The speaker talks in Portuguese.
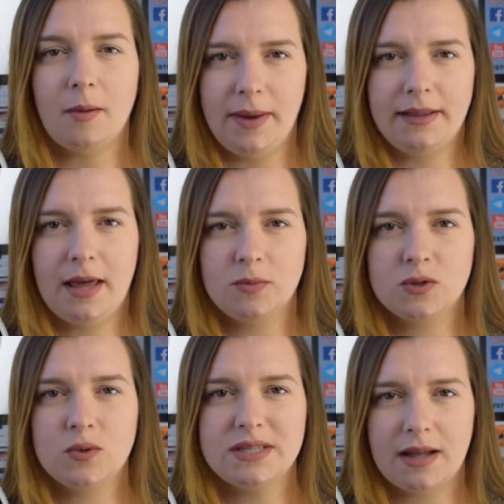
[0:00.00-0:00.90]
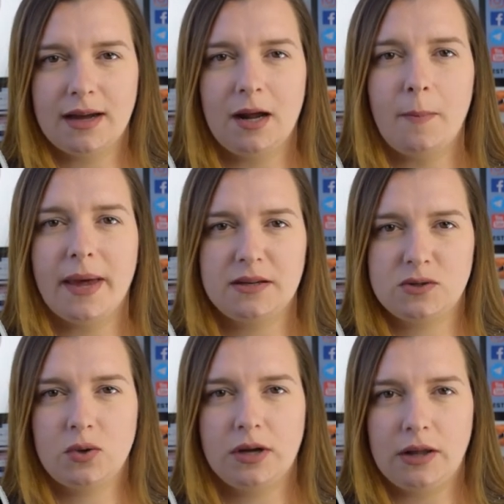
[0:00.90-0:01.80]
Também temos um Instagram para
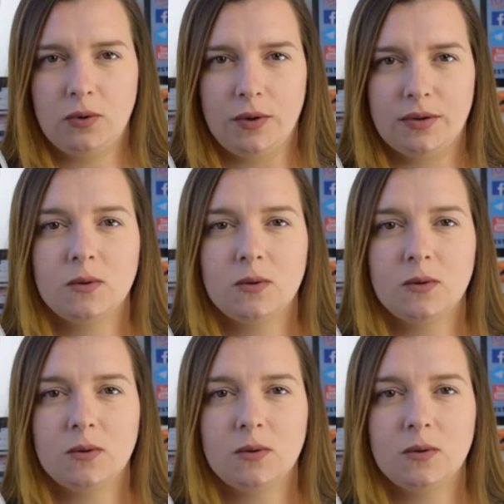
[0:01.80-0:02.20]
estudo gratuito.